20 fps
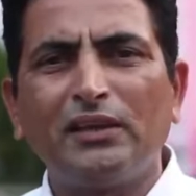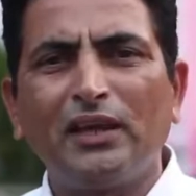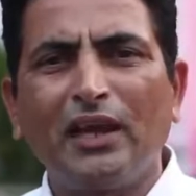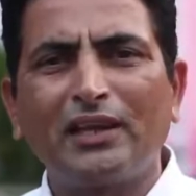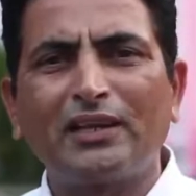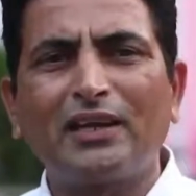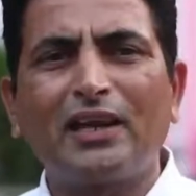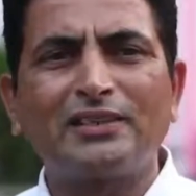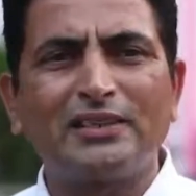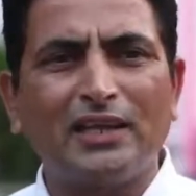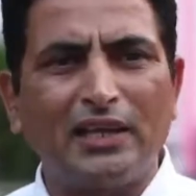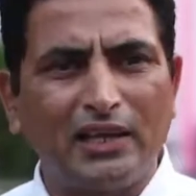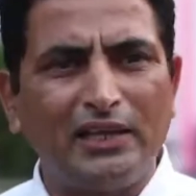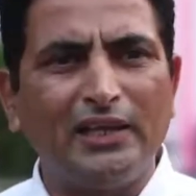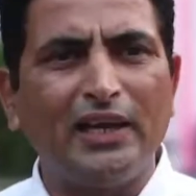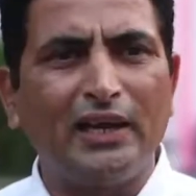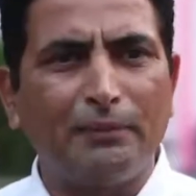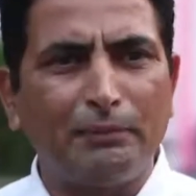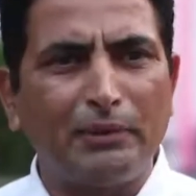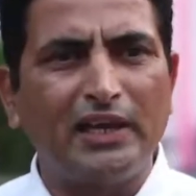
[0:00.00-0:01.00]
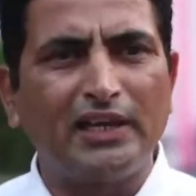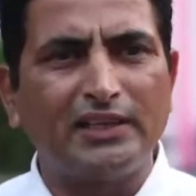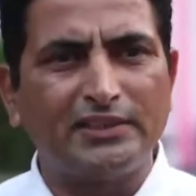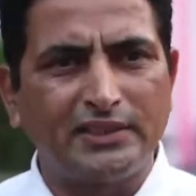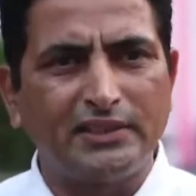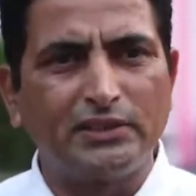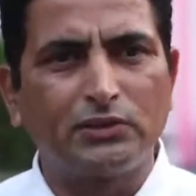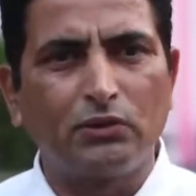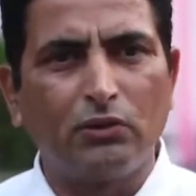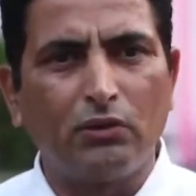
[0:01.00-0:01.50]
हल्का सा लिया है मैंने इस
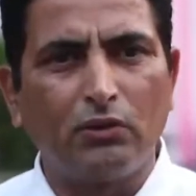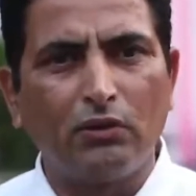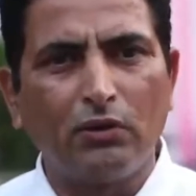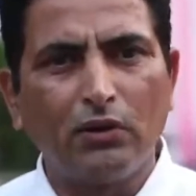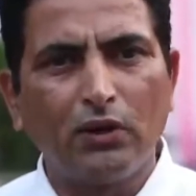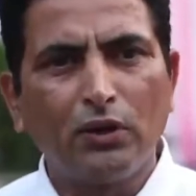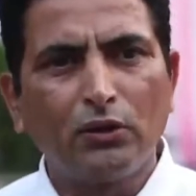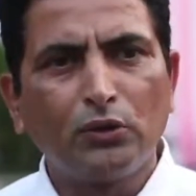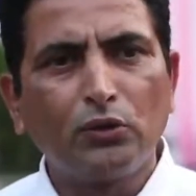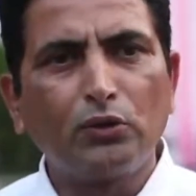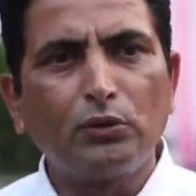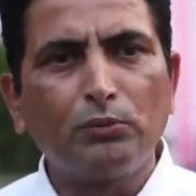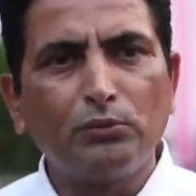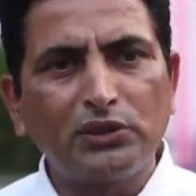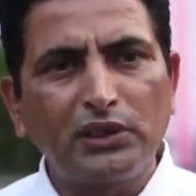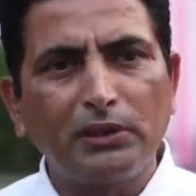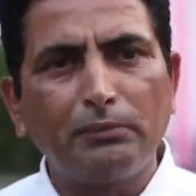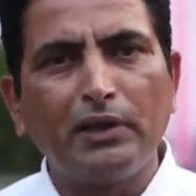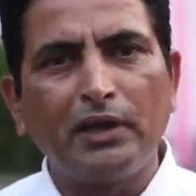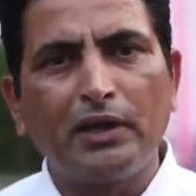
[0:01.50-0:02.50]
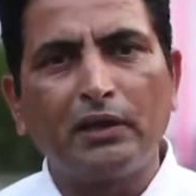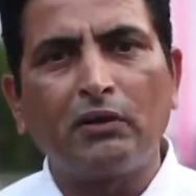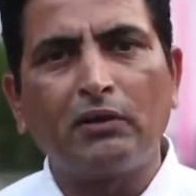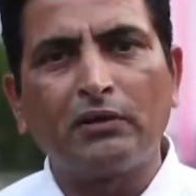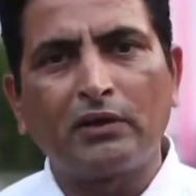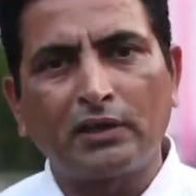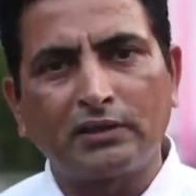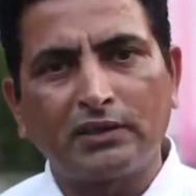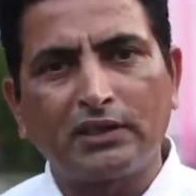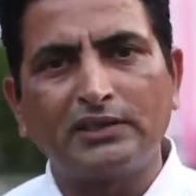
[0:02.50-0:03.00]
चीज़ को क्योंकि मुझे मेरी
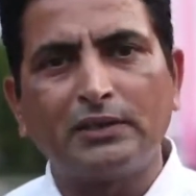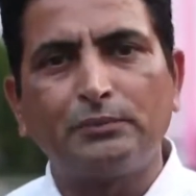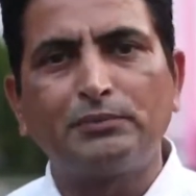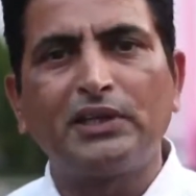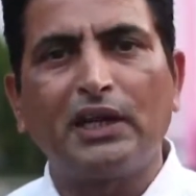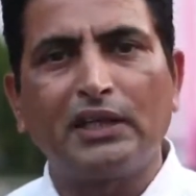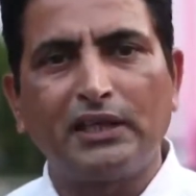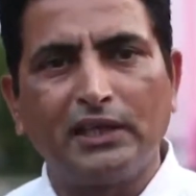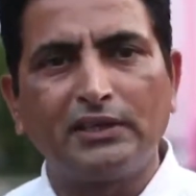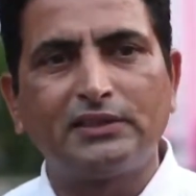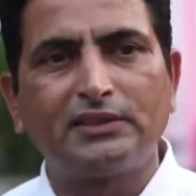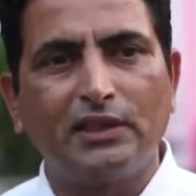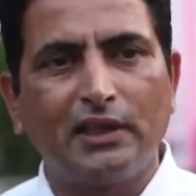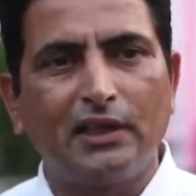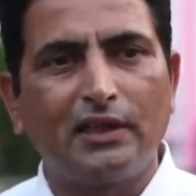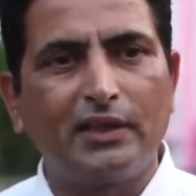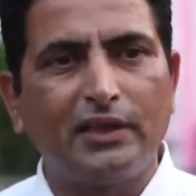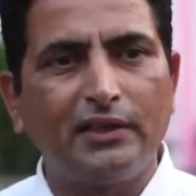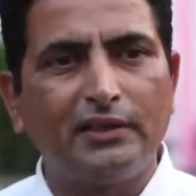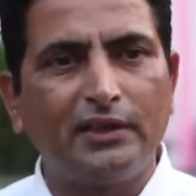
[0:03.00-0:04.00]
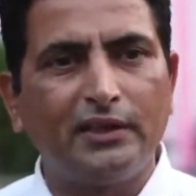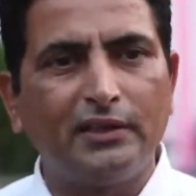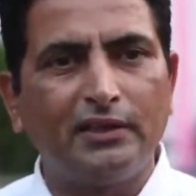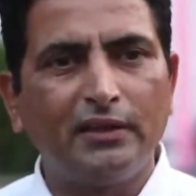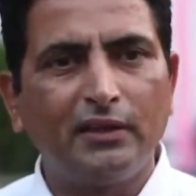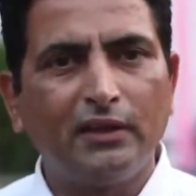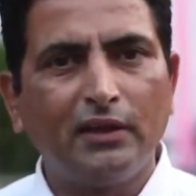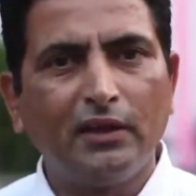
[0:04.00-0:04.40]
कॉन्ट्रेक्टरशिप ज़्यादा अच्छी लग रही थी